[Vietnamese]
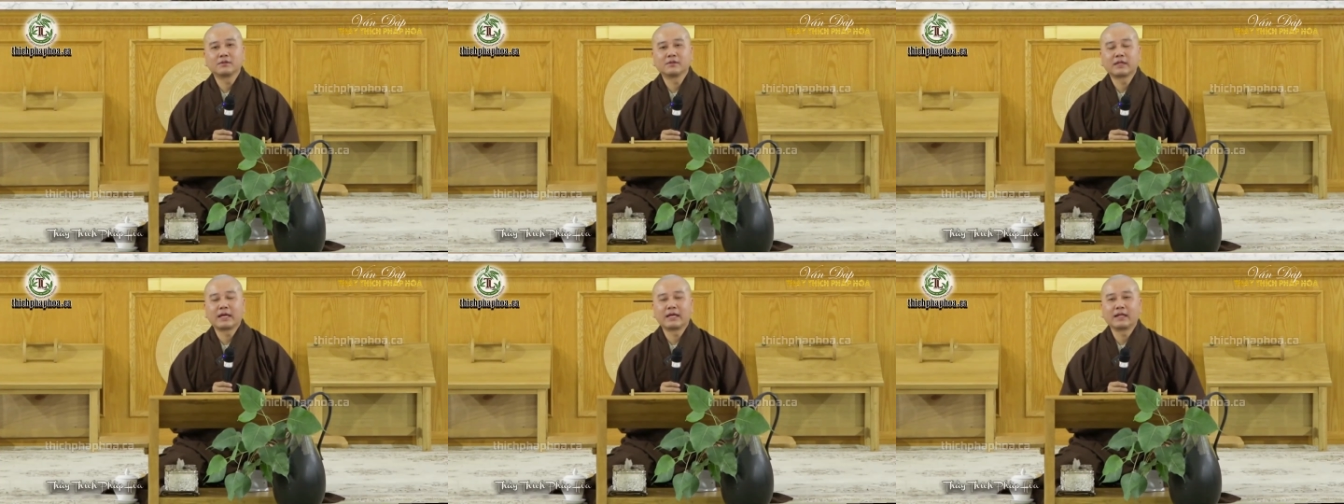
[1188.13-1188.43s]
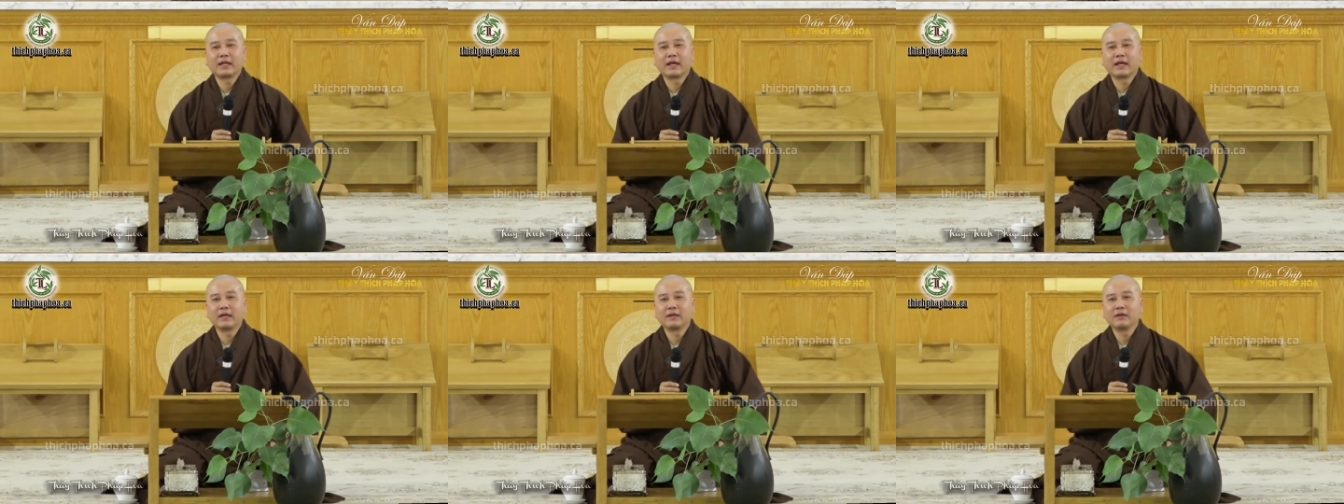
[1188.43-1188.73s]

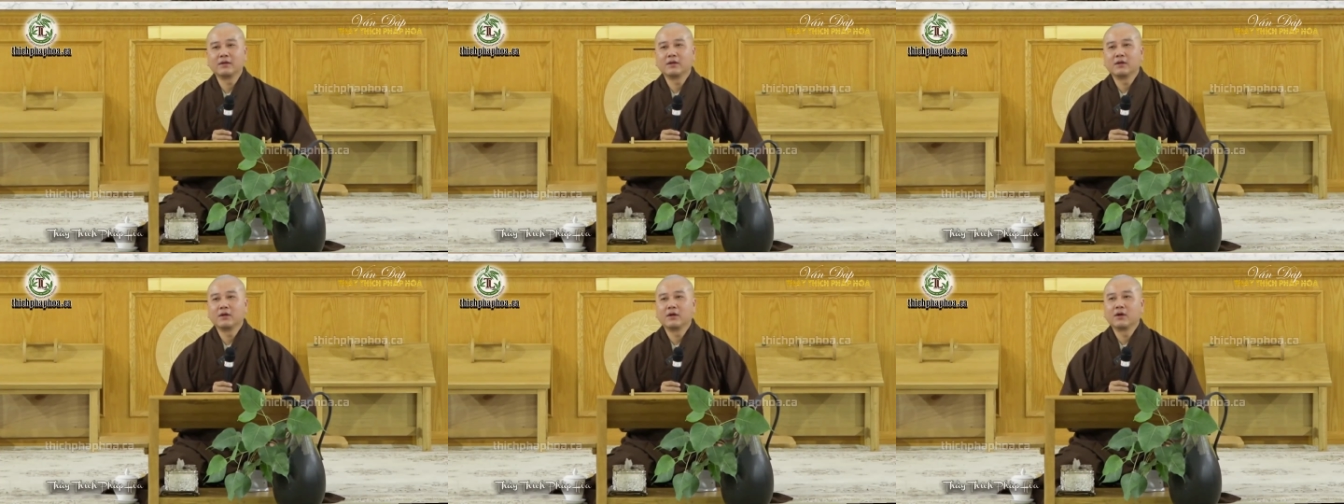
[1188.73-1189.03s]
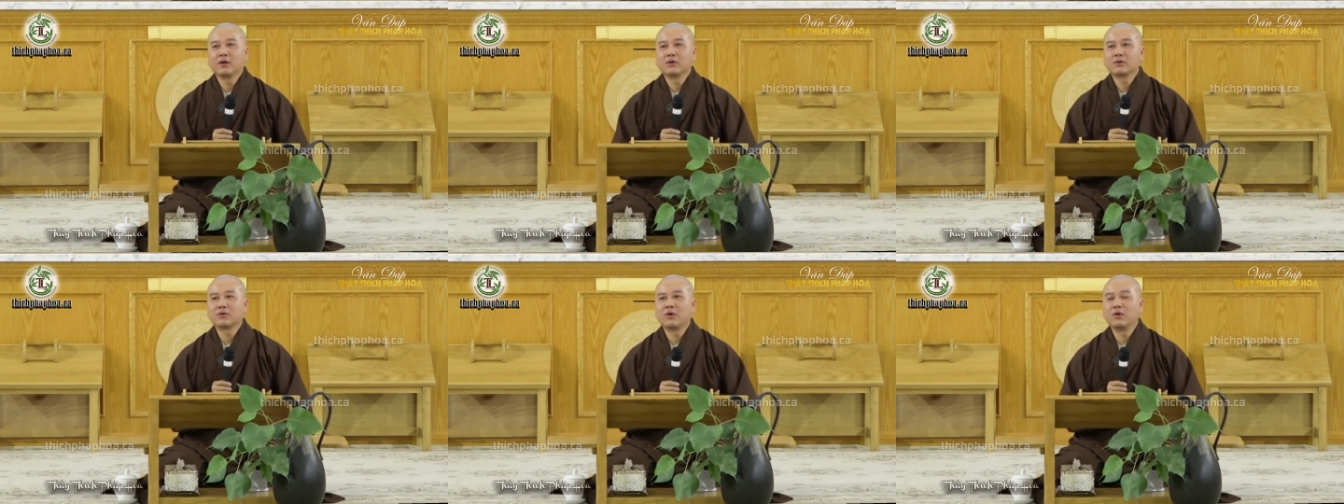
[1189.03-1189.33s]
Thầy thầy,
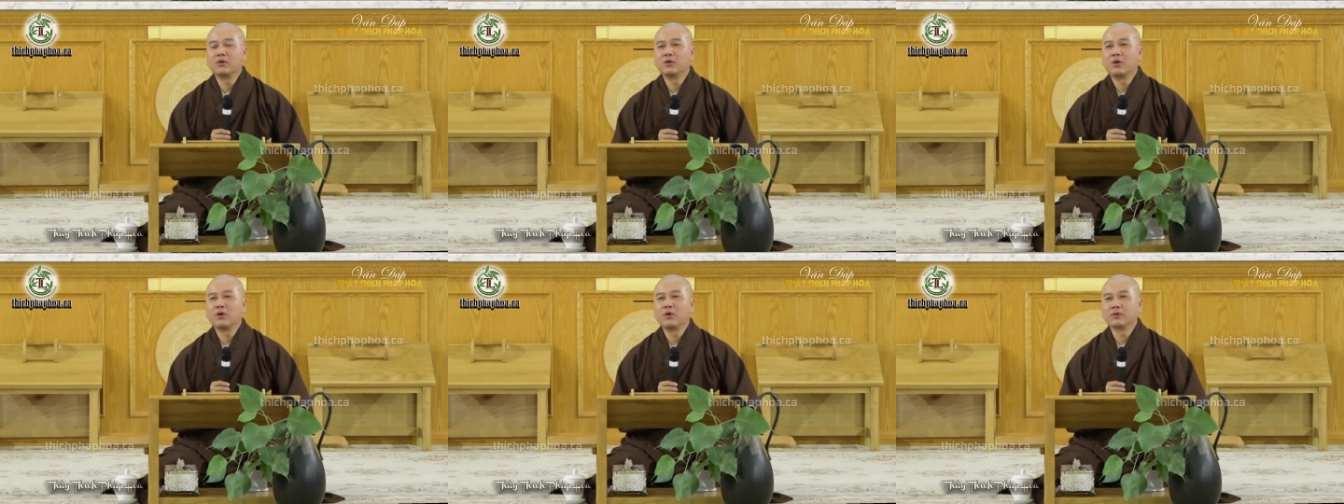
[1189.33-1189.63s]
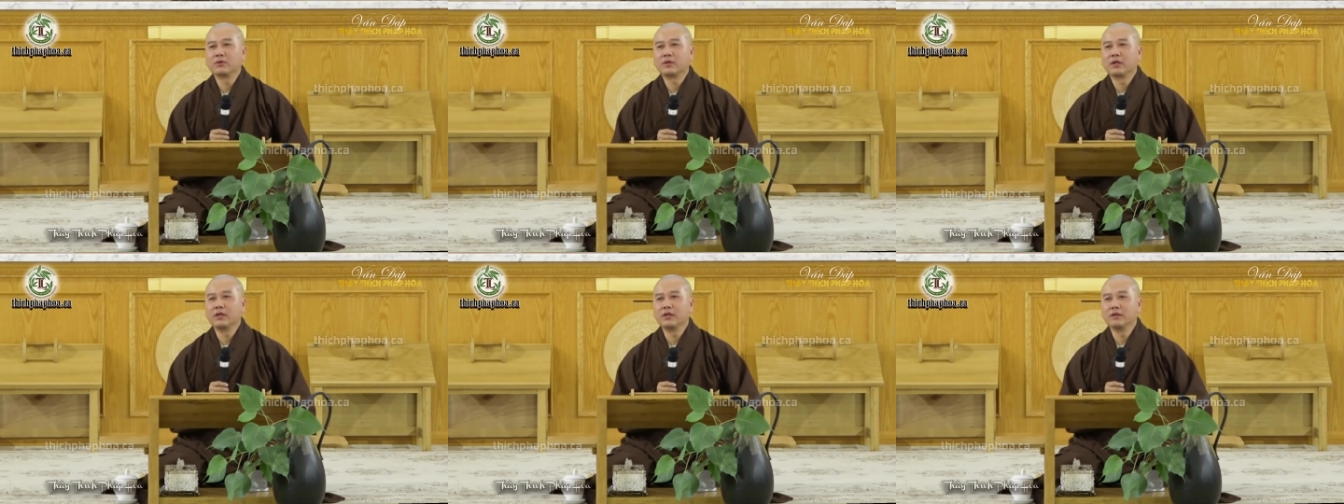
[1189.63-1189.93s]
con
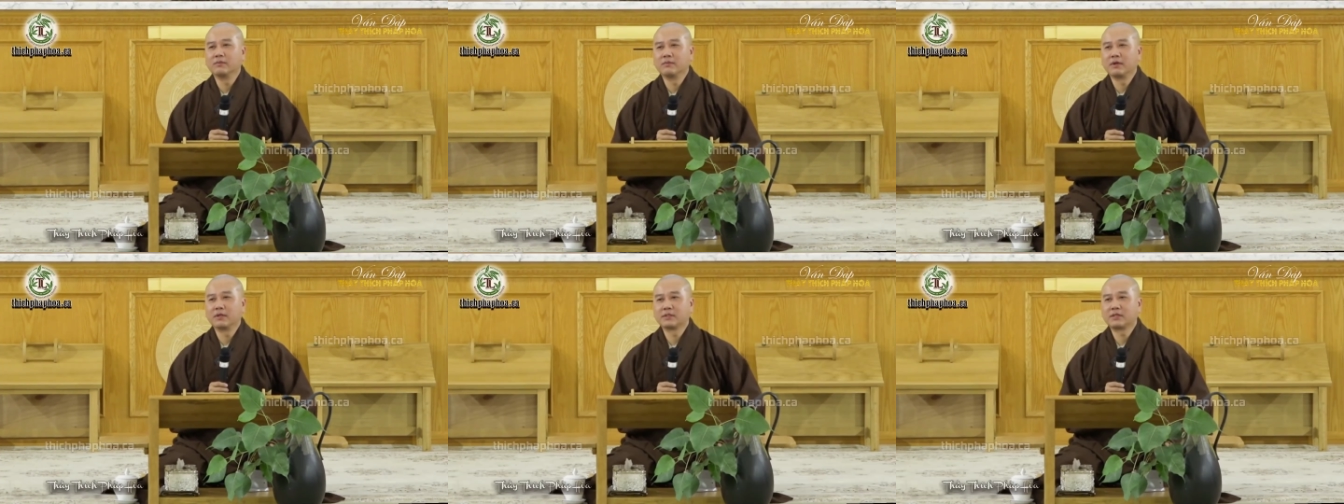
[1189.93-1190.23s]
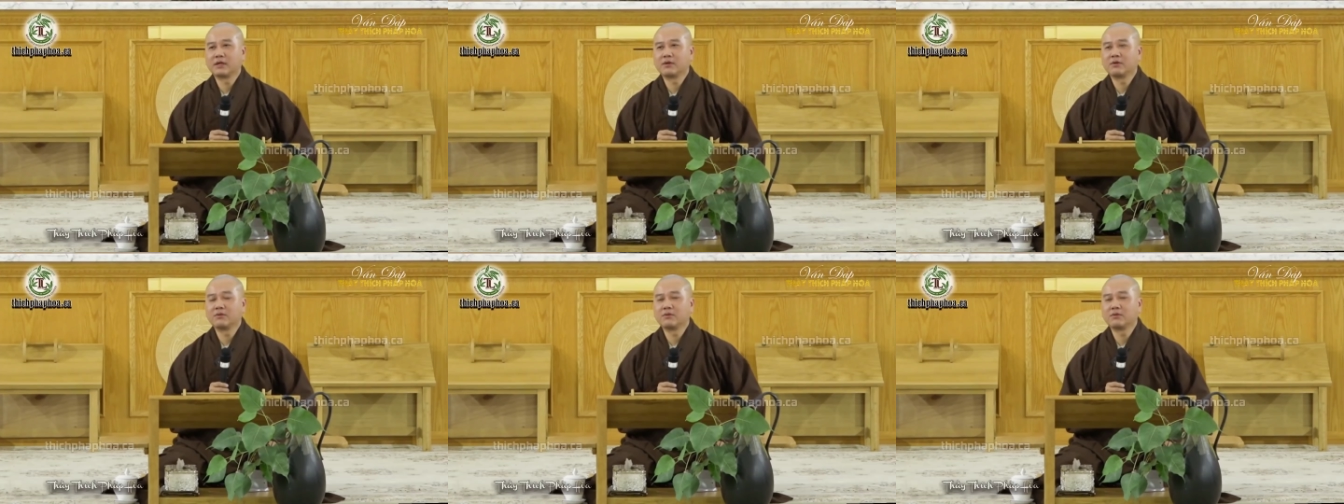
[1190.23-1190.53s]
ngồi thiền mà
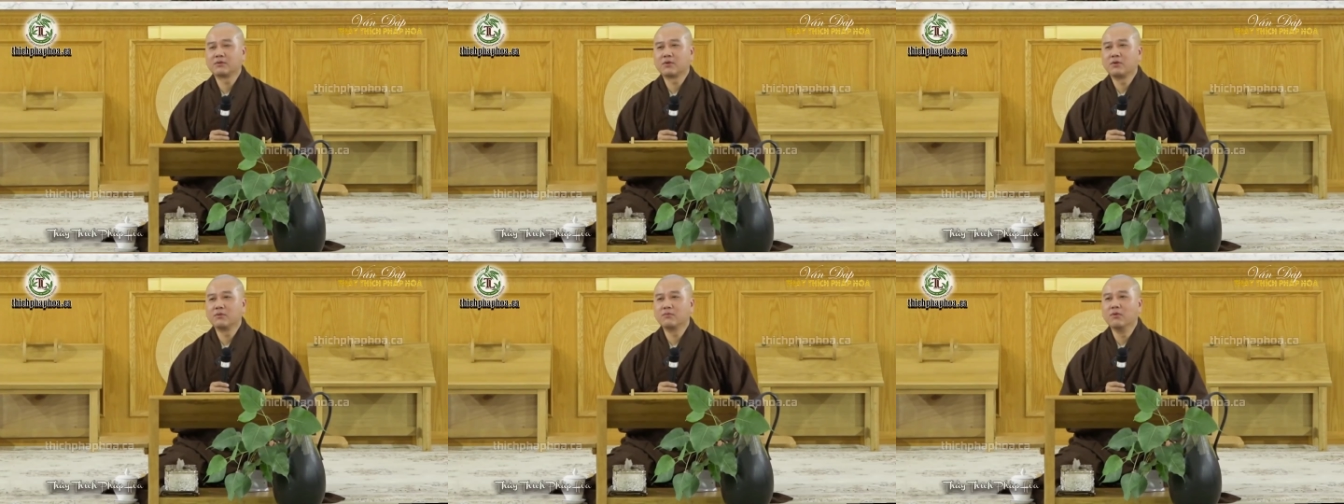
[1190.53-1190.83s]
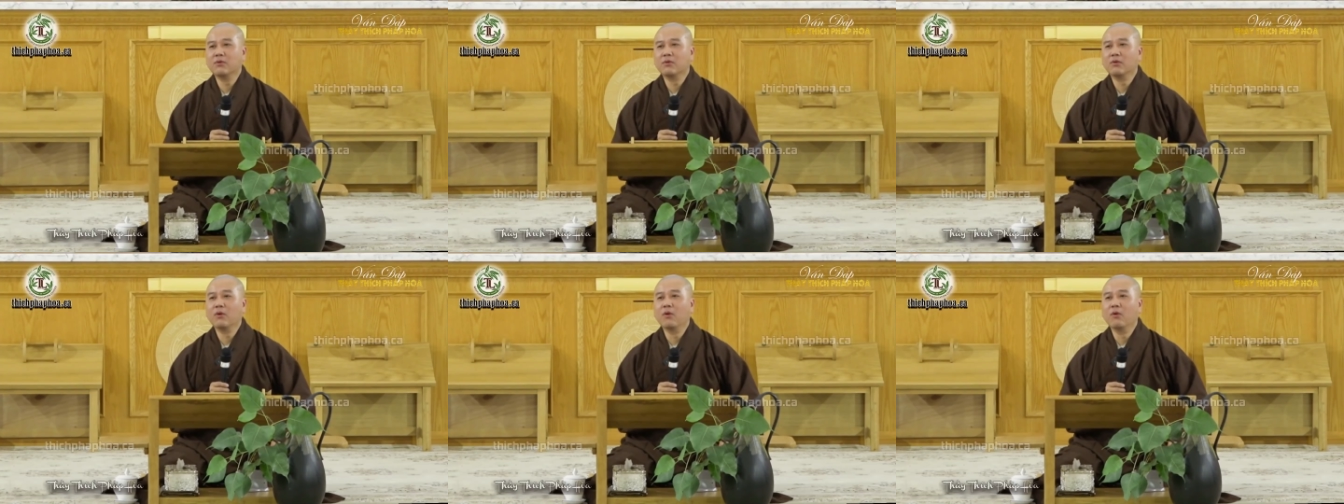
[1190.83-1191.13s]
sao con
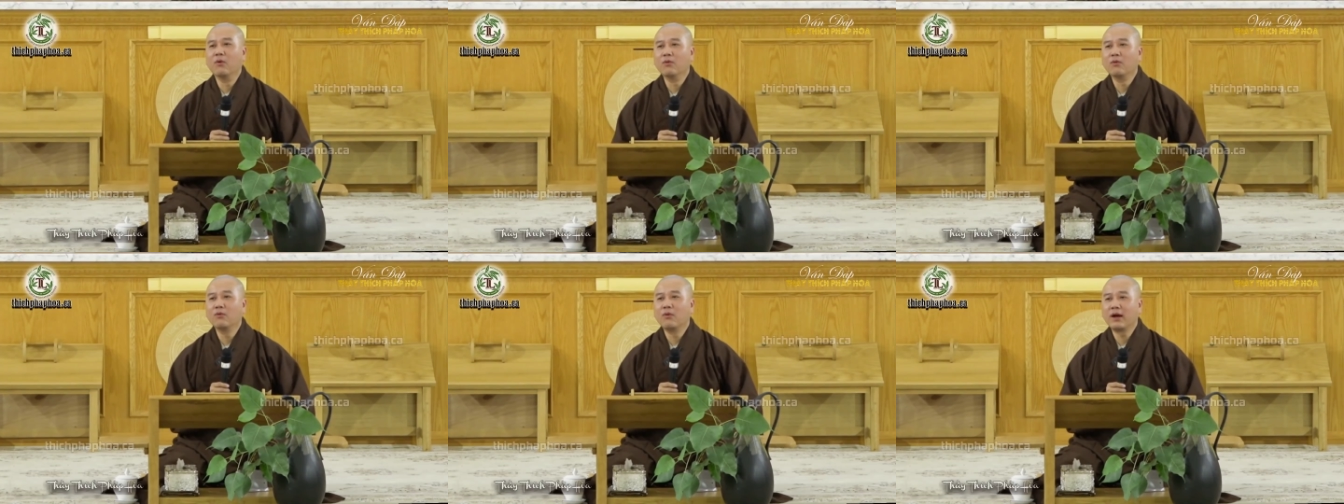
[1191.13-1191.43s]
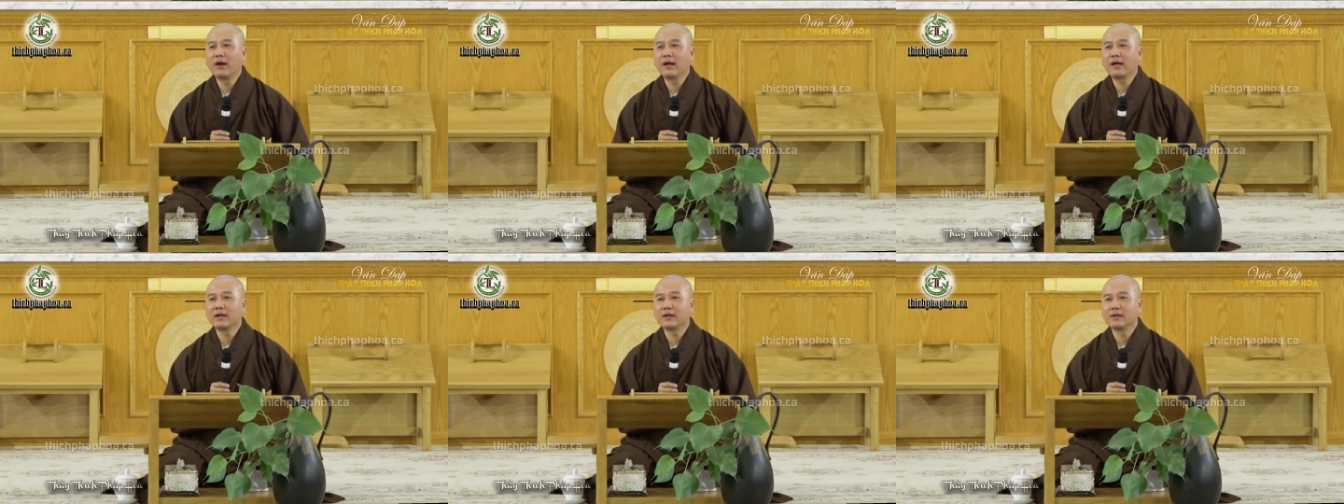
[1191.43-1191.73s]
buồn ngủ
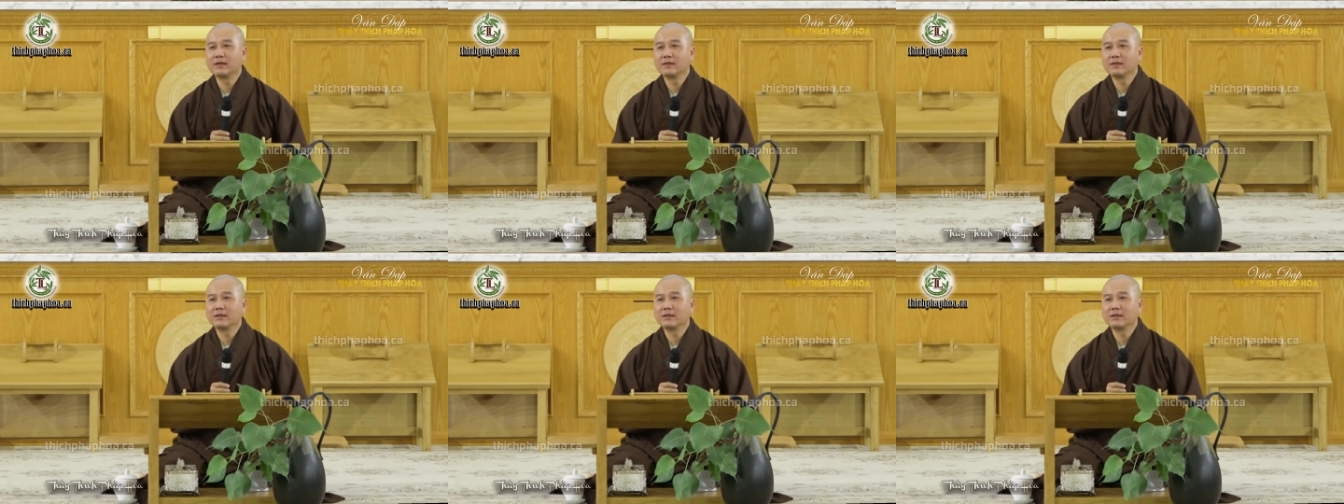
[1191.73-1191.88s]
quá.